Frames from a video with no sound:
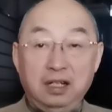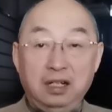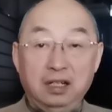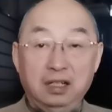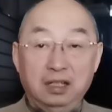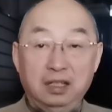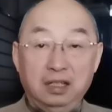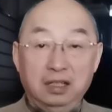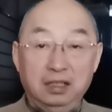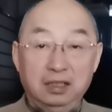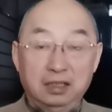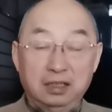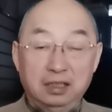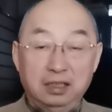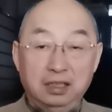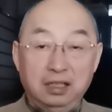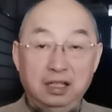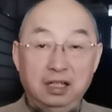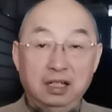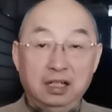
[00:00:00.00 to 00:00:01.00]
第二个
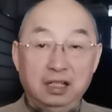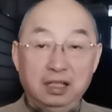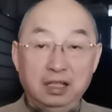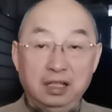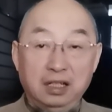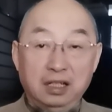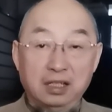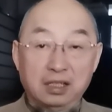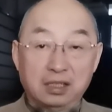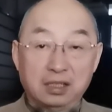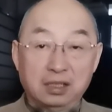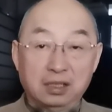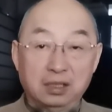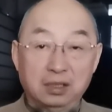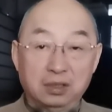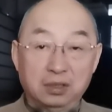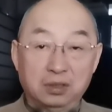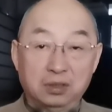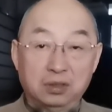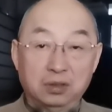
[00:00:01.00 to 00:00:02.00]
是二零二
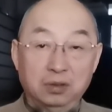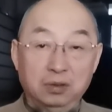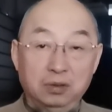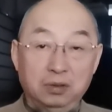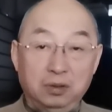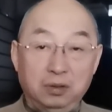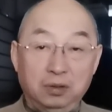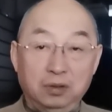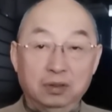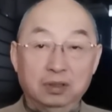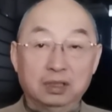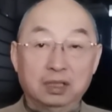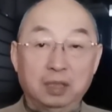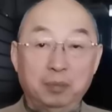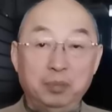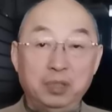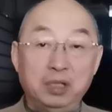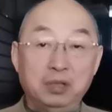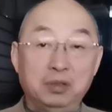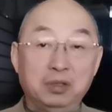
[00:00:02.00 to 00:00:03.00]
四总统，
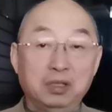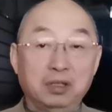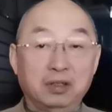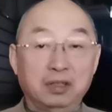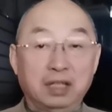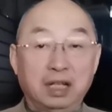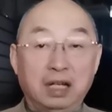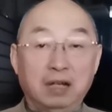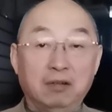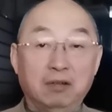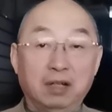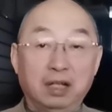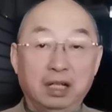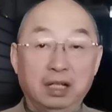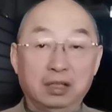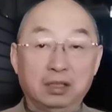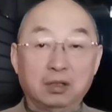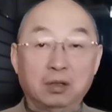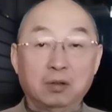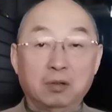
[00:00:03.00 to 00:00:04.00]
他必须要拿过
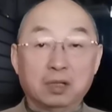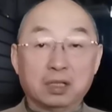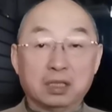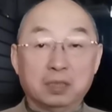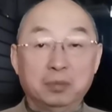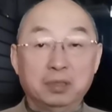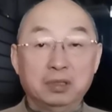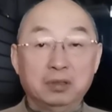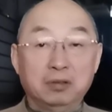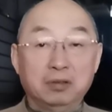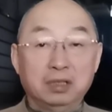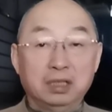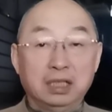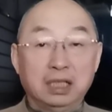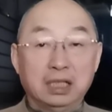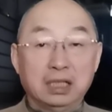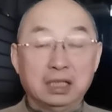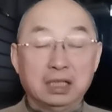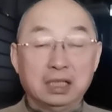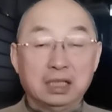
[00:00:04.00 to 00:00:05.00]
来。透过什么东
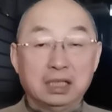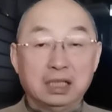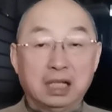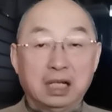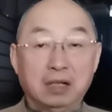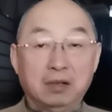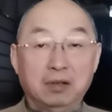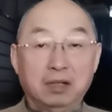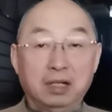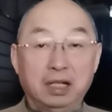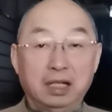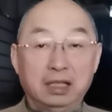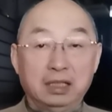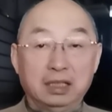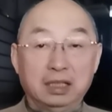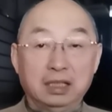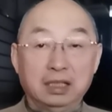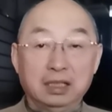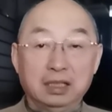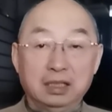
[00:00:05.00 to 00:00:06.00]
西呢？拿过来
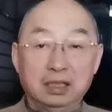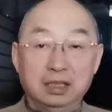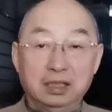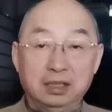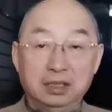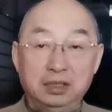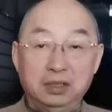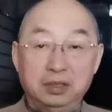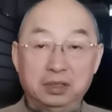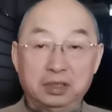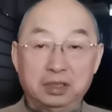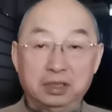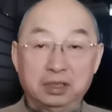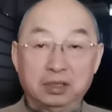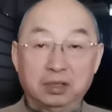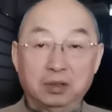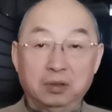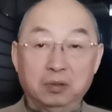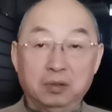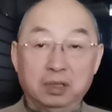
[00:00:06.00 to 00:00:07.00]
呢？就
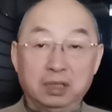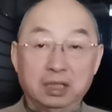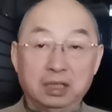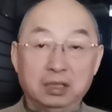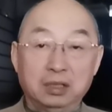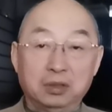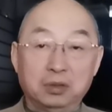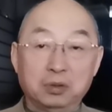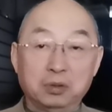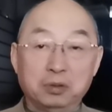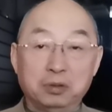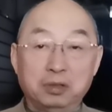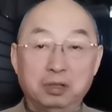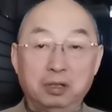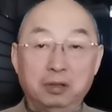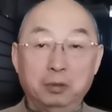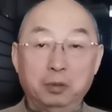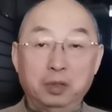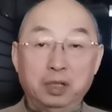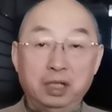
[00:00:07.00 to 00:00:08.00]
是透过他的中
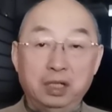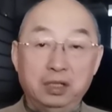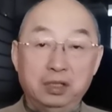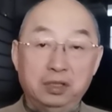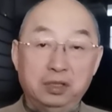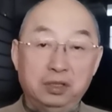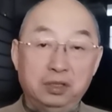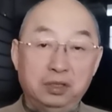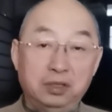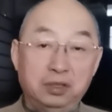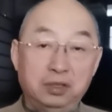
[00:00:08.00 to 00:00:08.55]
选会